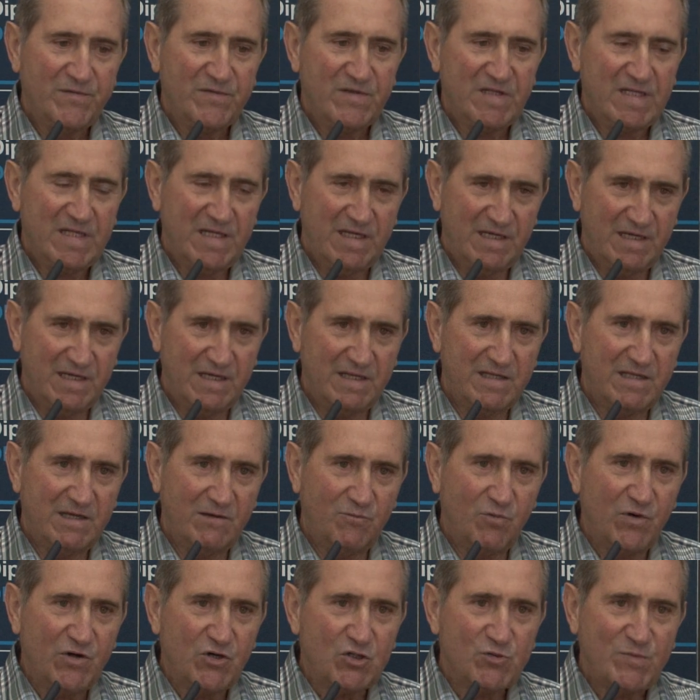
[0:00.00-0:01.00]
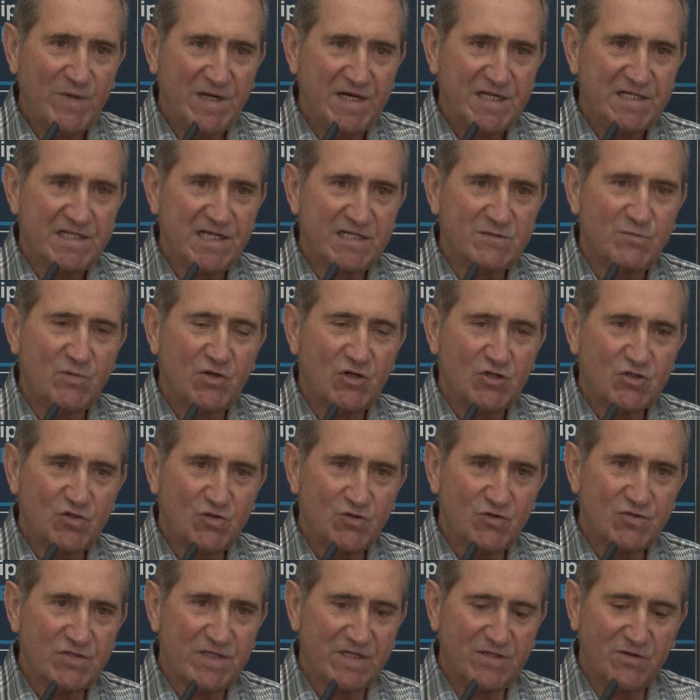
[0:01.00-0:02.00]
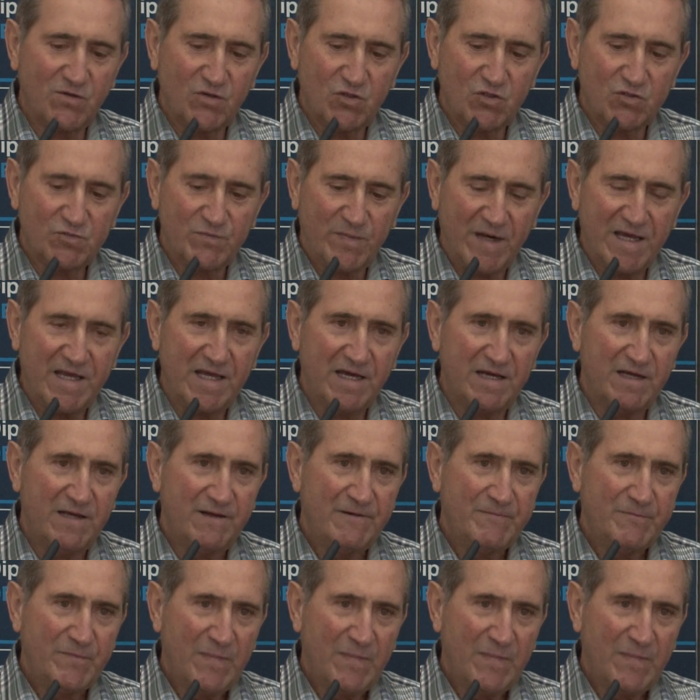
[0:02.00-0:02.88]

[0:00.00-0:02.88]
de, buenos palistas, buenos clubs de toda España